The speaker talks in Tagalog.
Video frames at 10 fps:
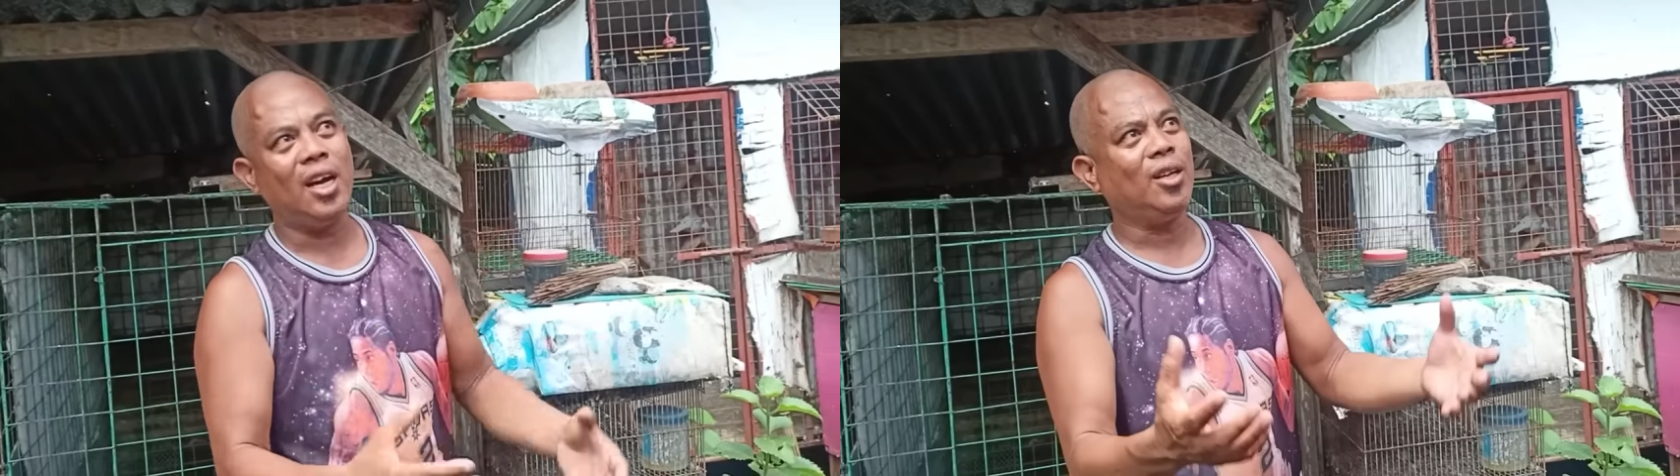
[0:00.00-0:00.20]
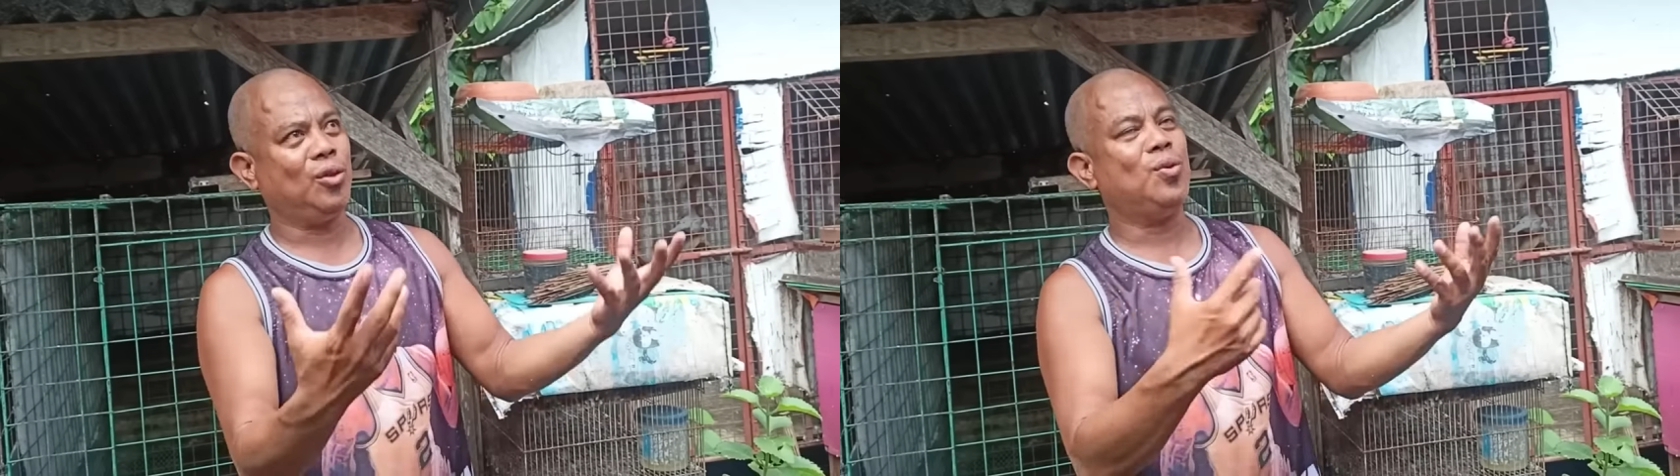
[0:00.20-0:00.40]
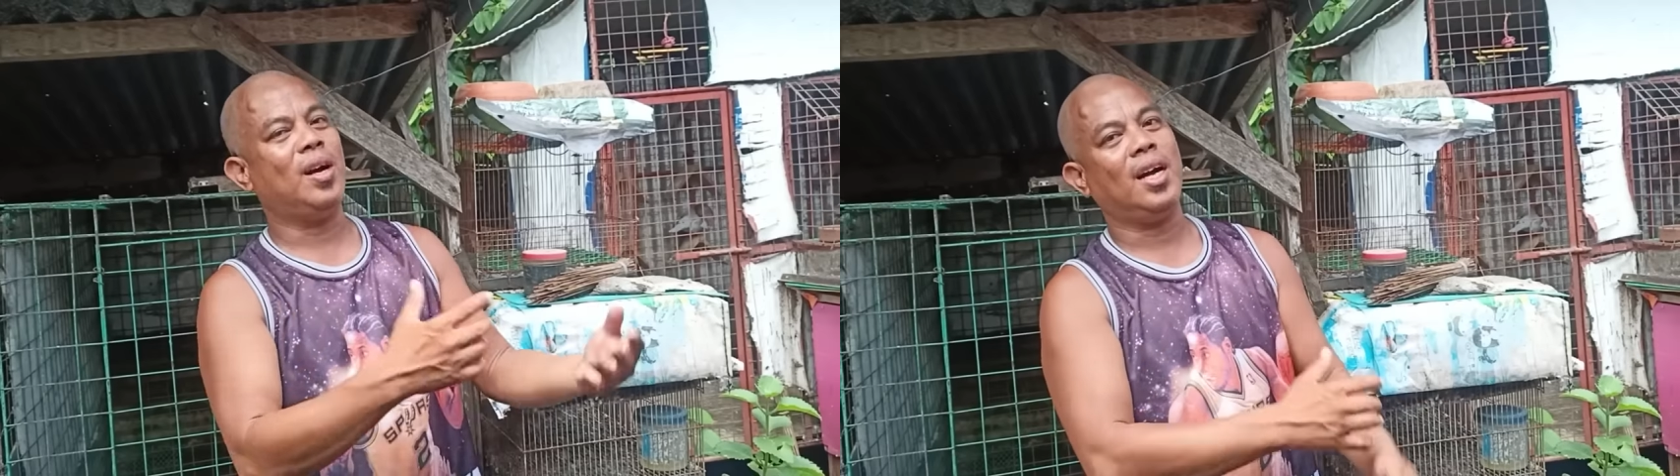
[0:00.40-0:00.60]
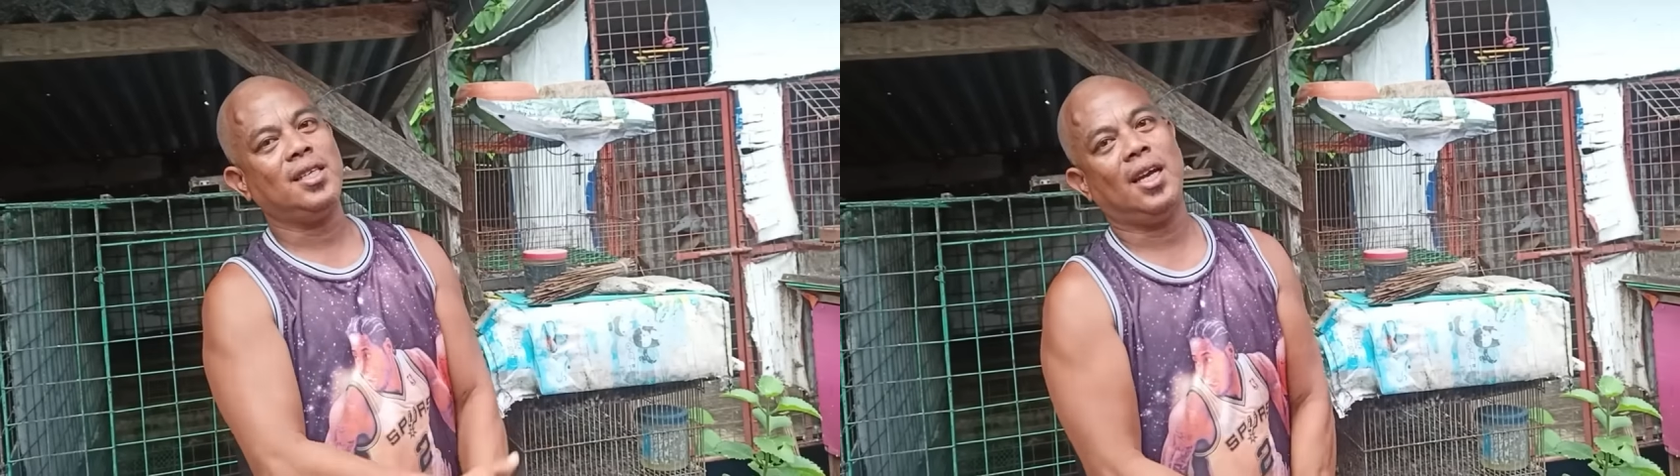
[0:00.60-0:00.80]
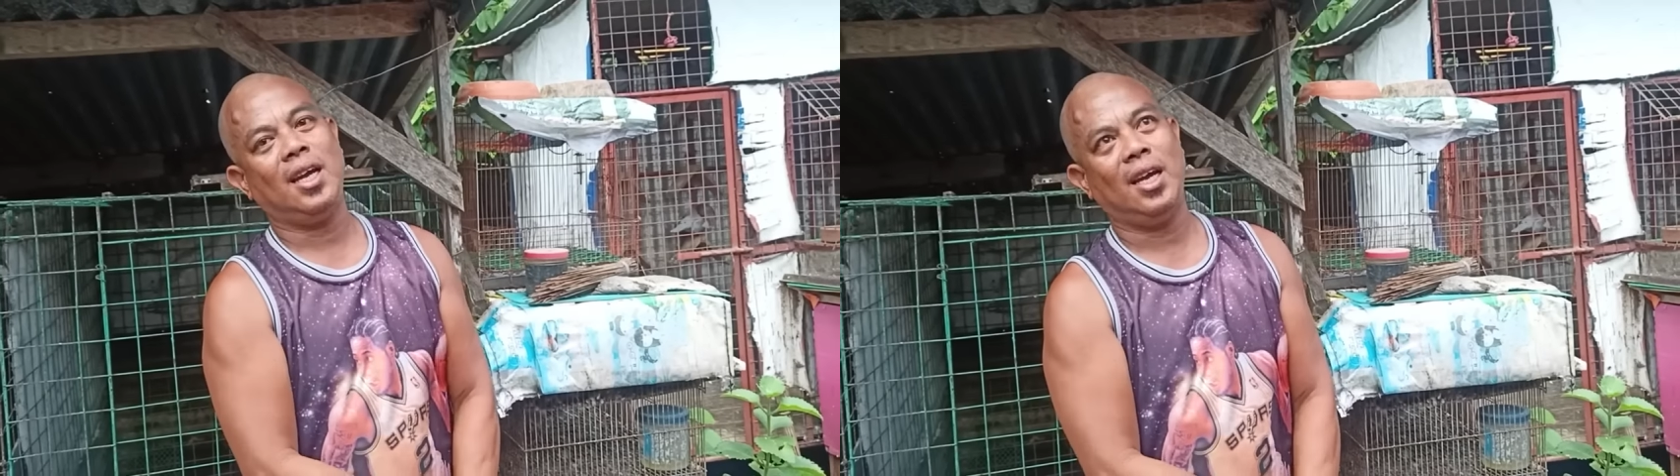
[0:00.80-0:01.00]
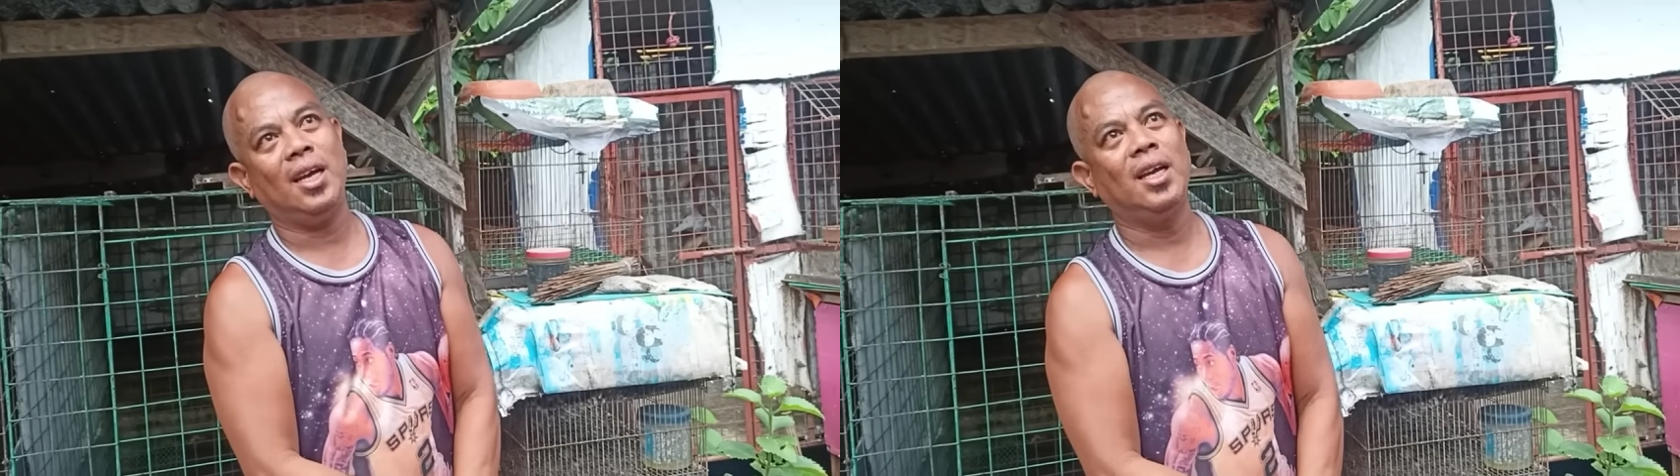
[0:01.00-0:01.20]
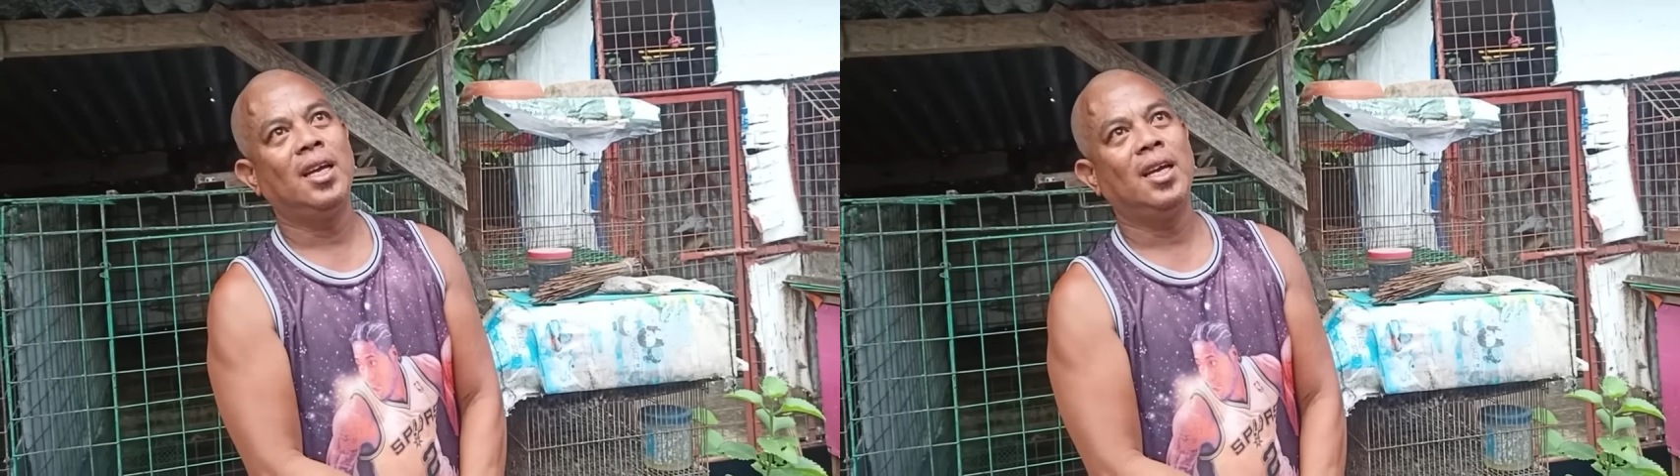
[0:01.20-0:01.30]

nakakatuwa kasi